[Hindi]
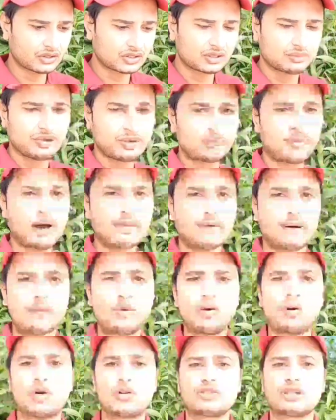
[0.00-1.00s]
और जो मैं बाबा
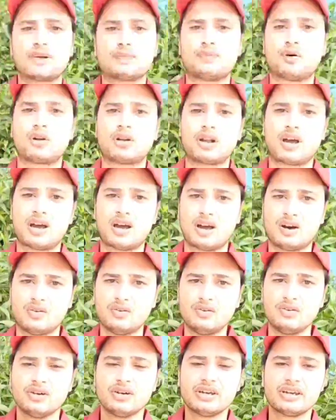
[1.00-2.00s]
बुलडोजर बोल रहा
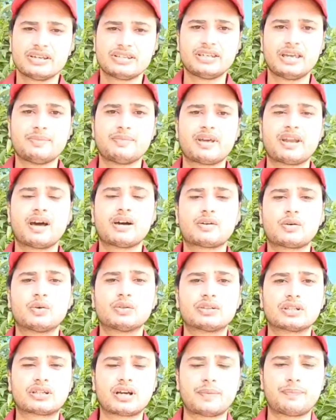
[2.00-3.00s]
हूं ये मेरा
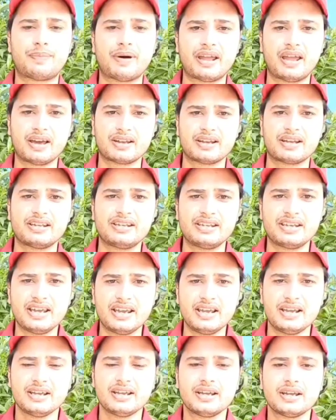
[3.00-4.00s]
खुद का बयान नहीं
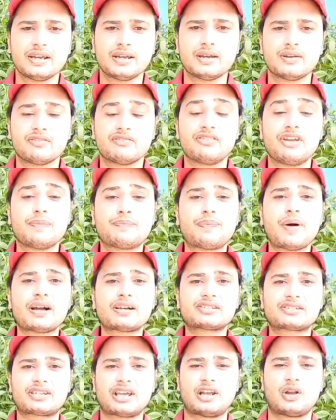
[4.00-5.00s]
है
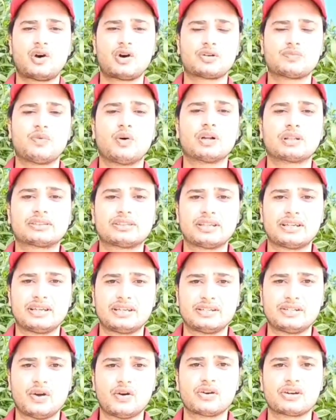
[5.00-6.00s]
विपक्ष के लोग बोलते
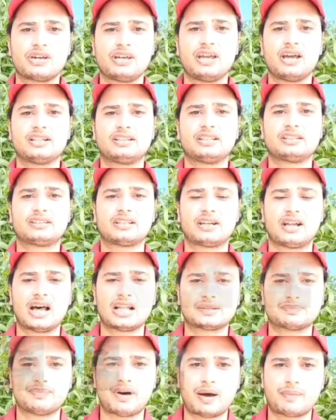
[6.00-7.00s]
हैं योगी
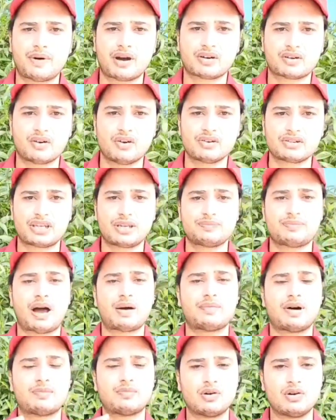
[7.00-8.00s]
आदित्यनाथ बाबा को कि
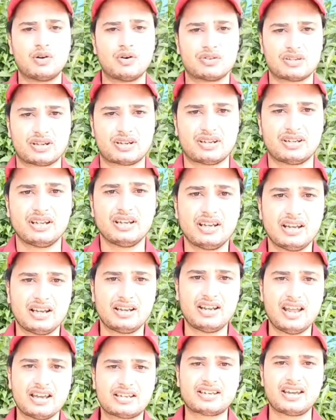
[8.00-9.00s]
बाबा बुलडोजर
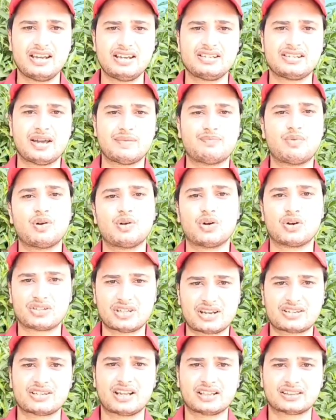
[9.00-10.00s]
लेकिन जब
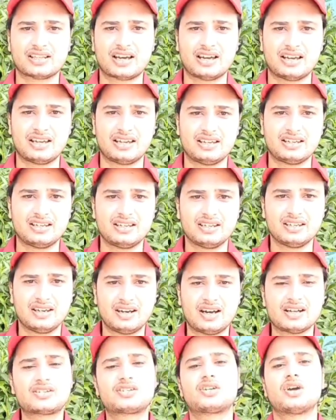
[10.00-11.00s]
बुलडोजर चलता है
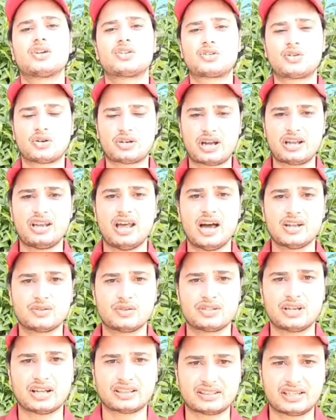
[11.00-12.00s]
अच्छो अच्छों का
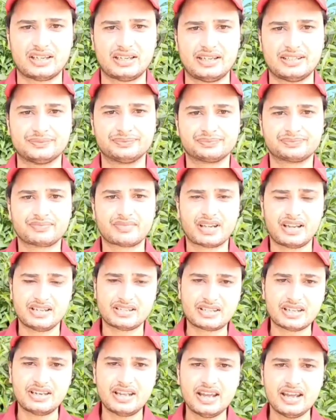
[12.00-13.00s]
इलाज हो जाता है
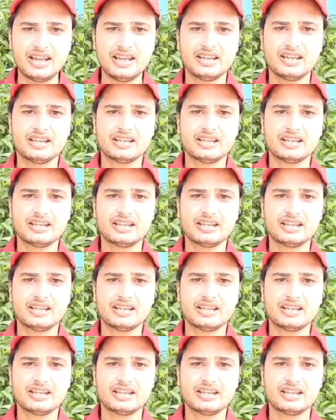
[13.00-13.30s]
इसलिए